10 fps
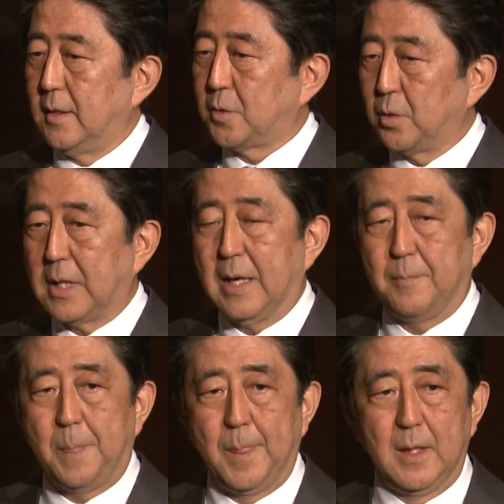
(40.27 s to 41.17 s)
その
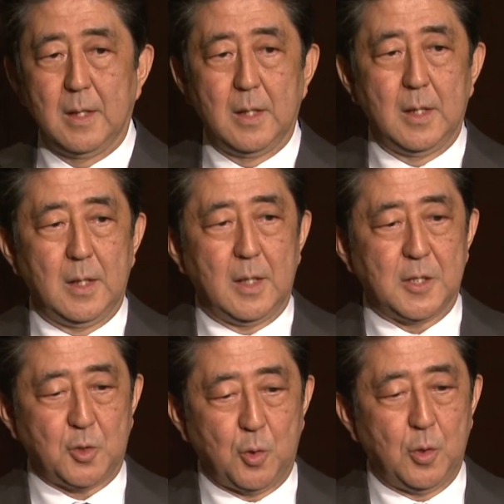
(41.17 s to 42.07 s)
間首
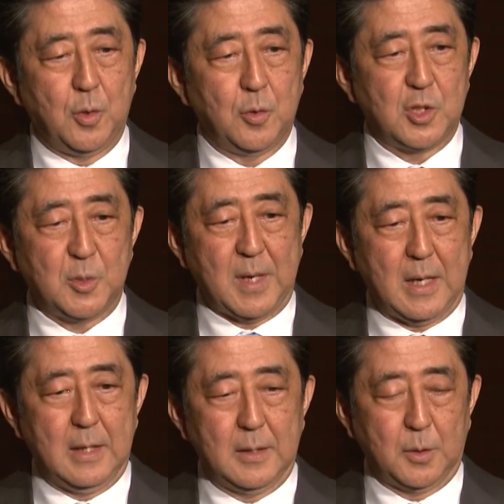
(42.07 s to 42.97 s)
都
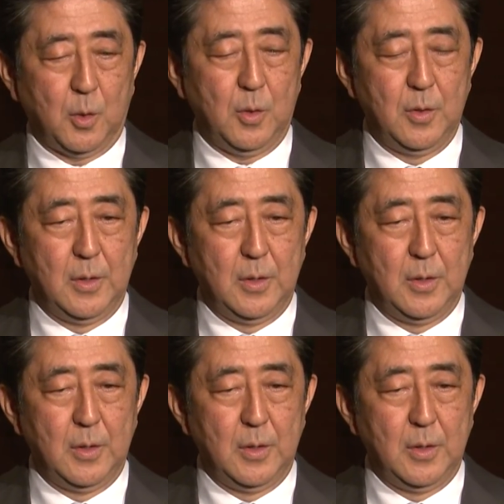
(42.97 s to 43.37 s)
ジュバと